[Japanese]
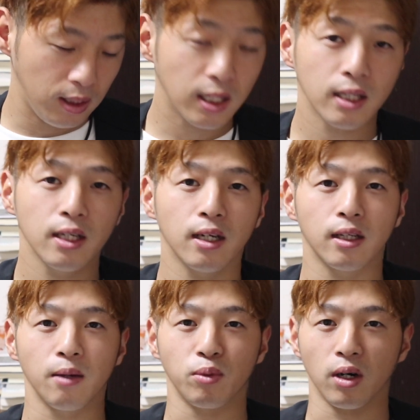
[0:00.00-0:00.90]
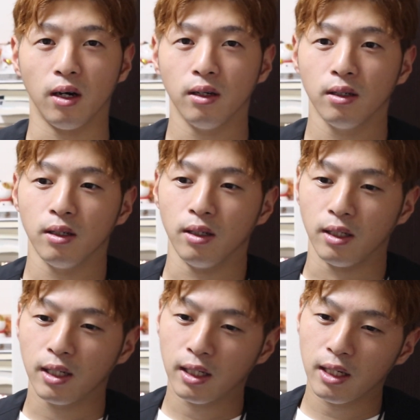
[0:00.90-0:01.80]
苦手なタイプか
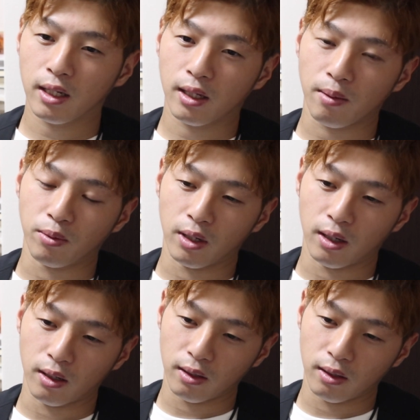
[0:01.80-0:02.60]
苦手なタイプな